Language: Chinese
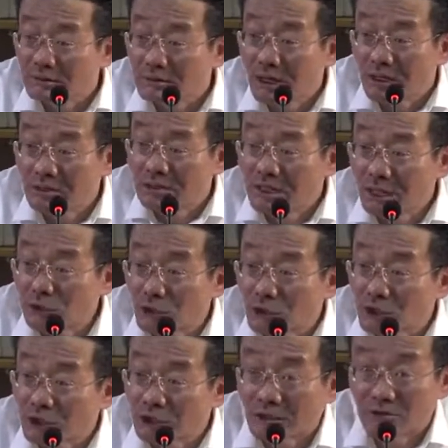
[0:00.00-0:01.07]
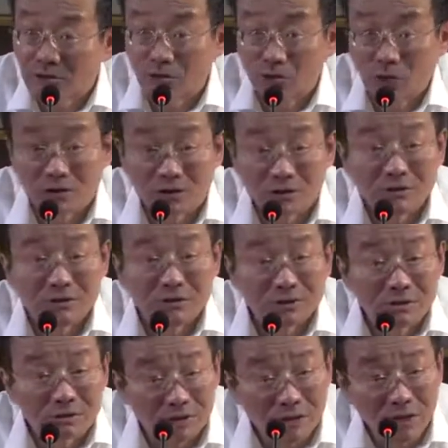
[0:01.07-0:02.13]
而山水集团却是
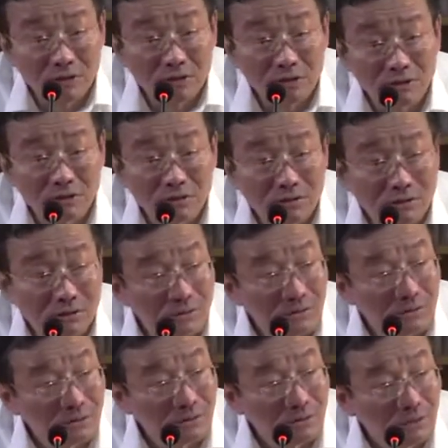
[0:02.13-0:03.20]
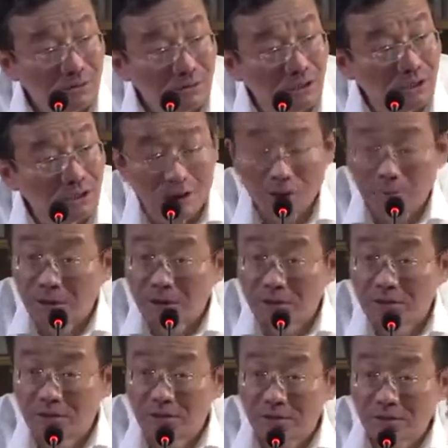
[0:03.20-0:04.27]
荆州市
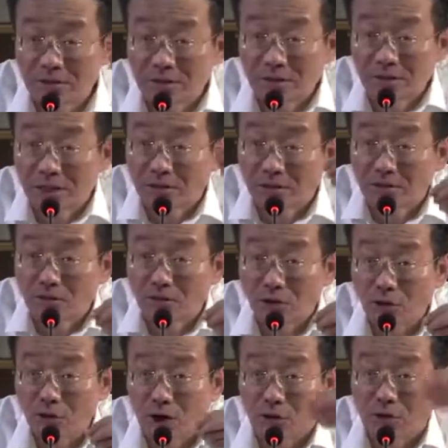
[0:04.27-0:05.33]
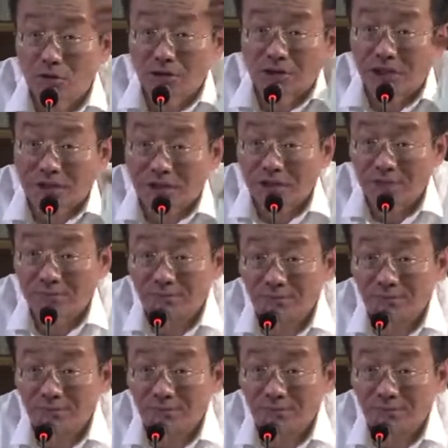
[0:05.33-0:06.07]
GDP 增长的重要贡献者。